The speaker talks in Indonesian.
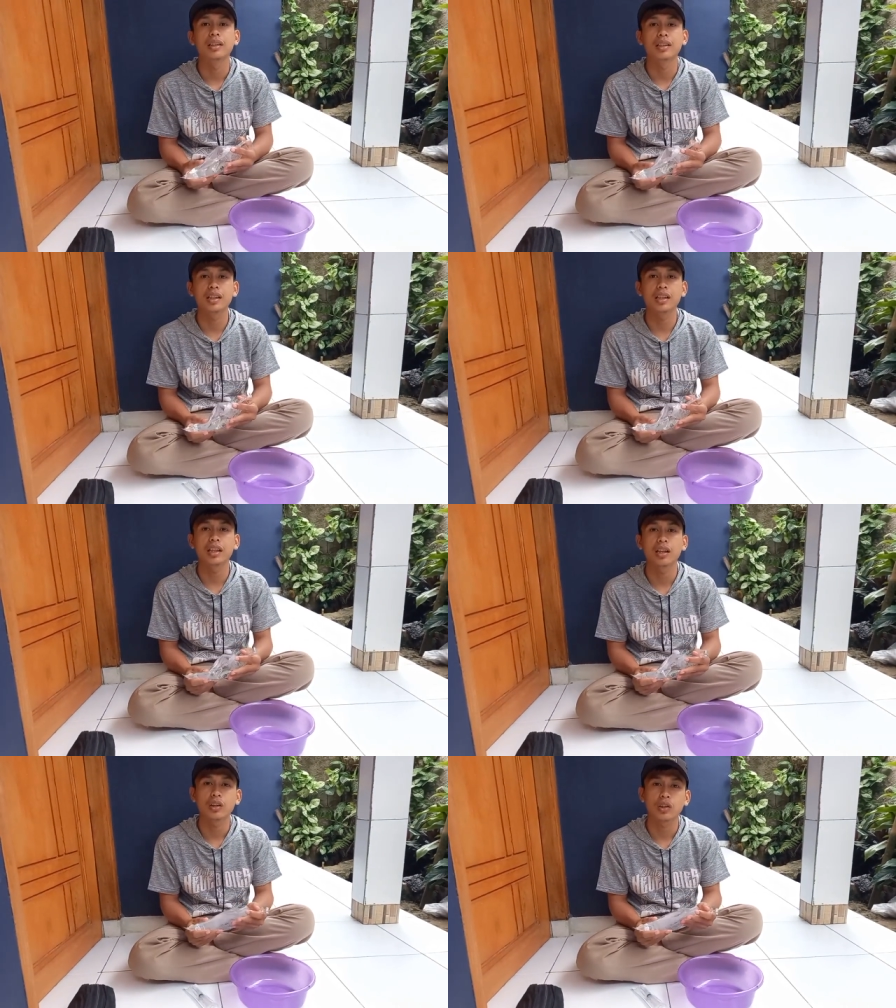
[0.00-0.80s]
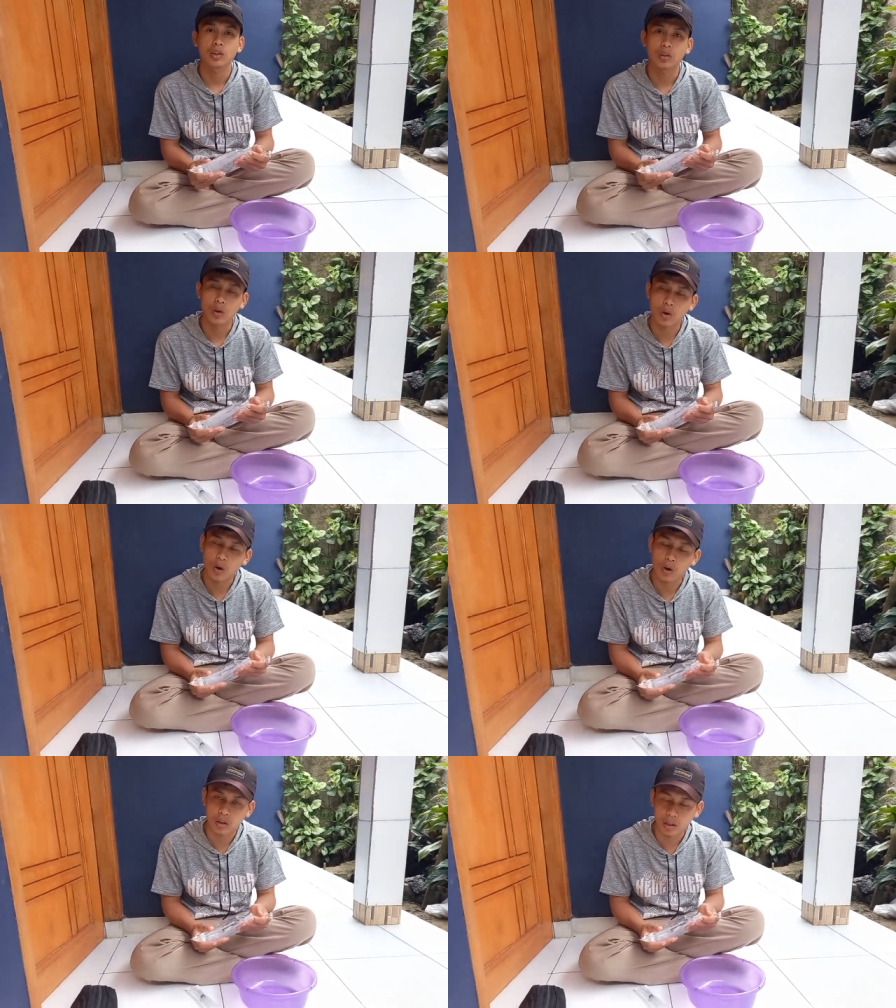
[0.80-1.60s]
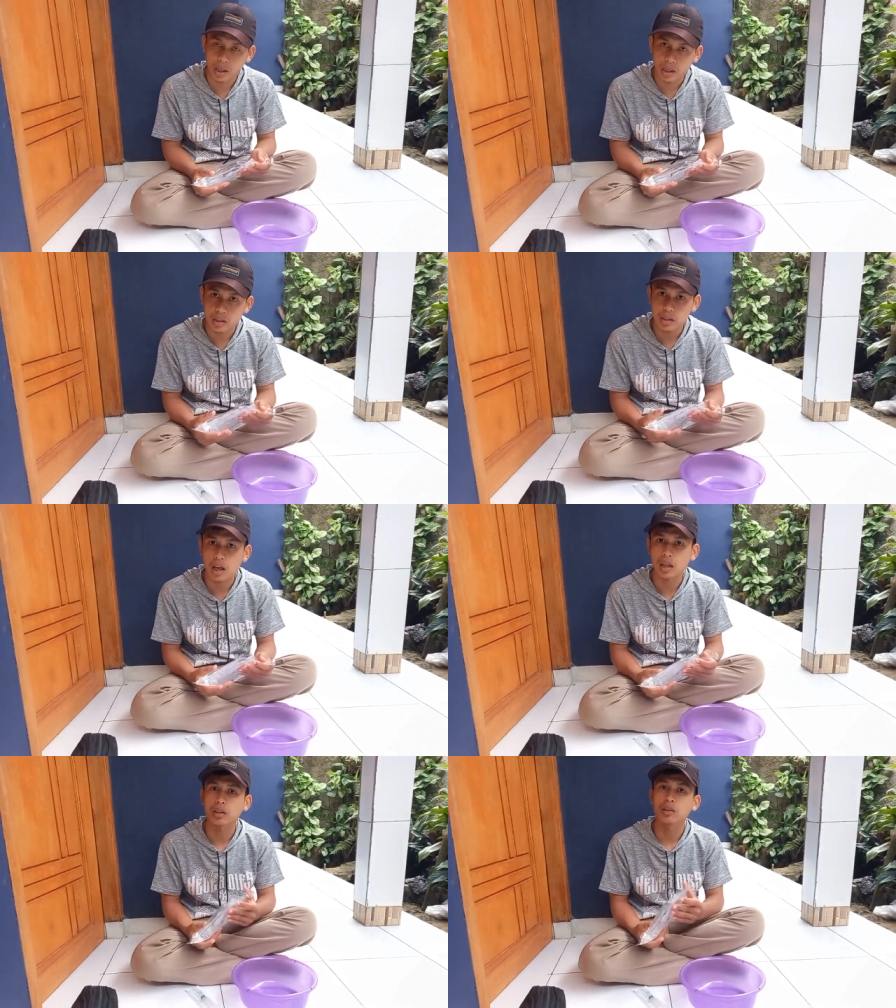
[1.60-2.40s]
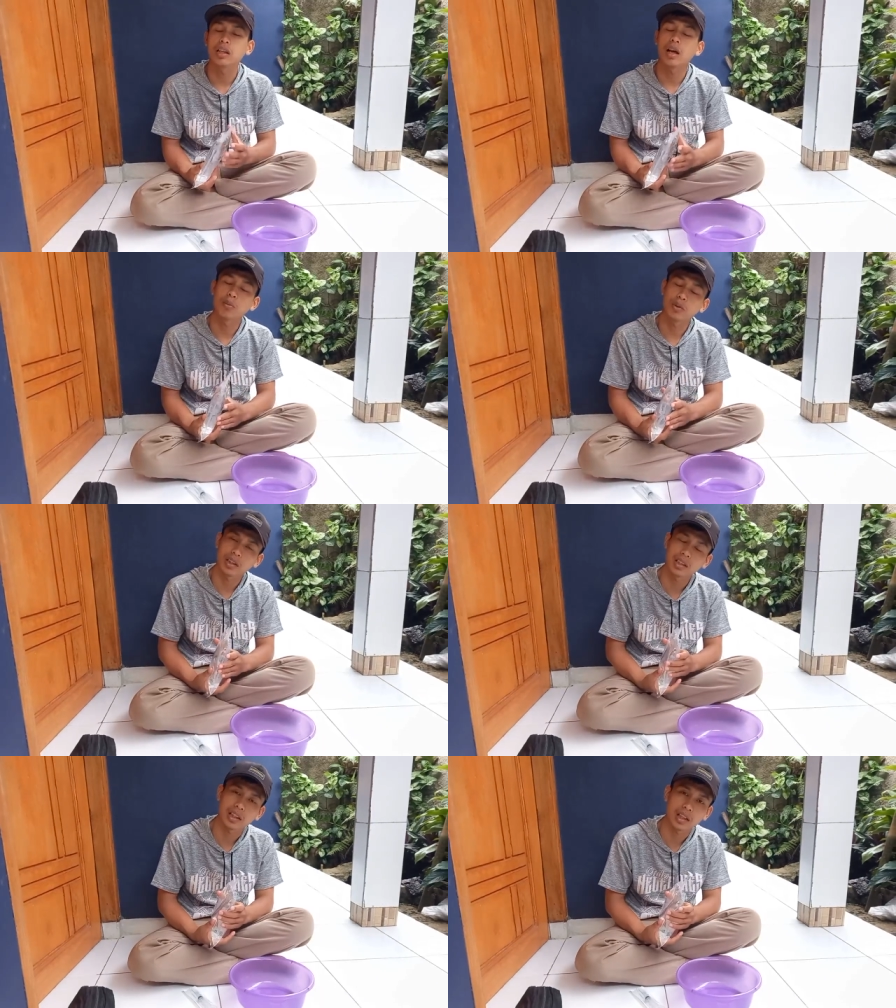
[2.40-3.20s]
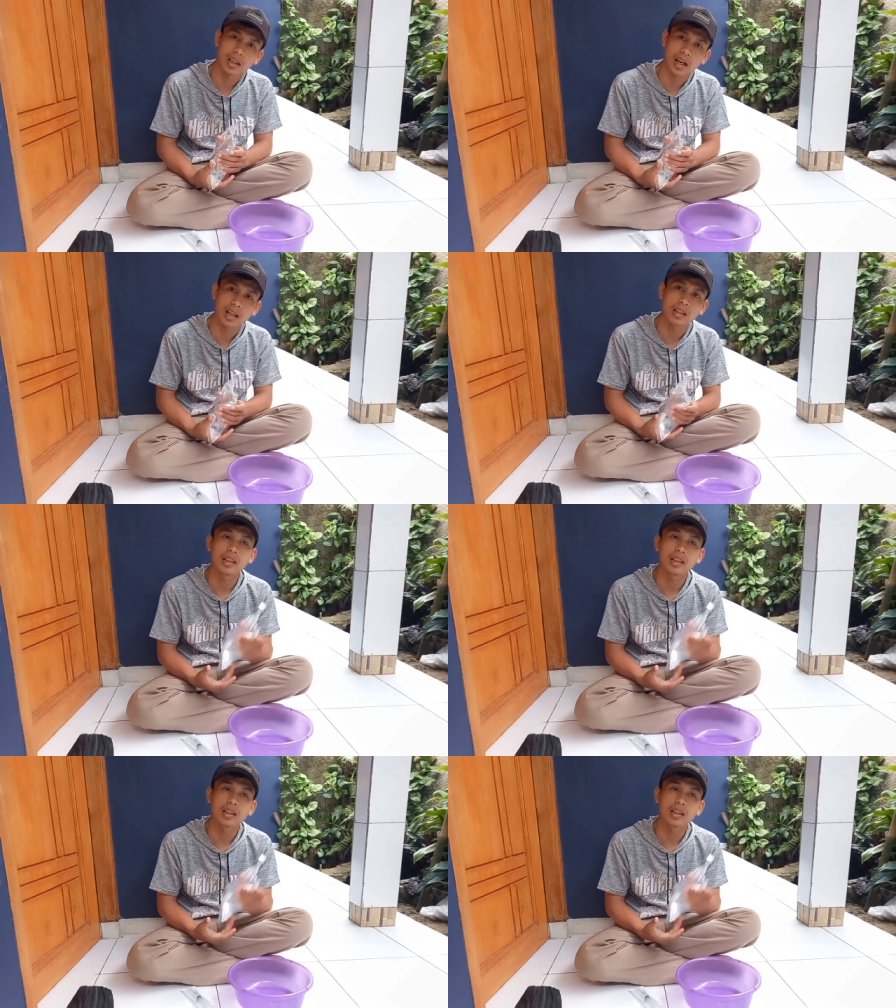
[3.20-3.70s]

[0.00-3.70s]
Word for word: di toko online atau di apotik terdekat.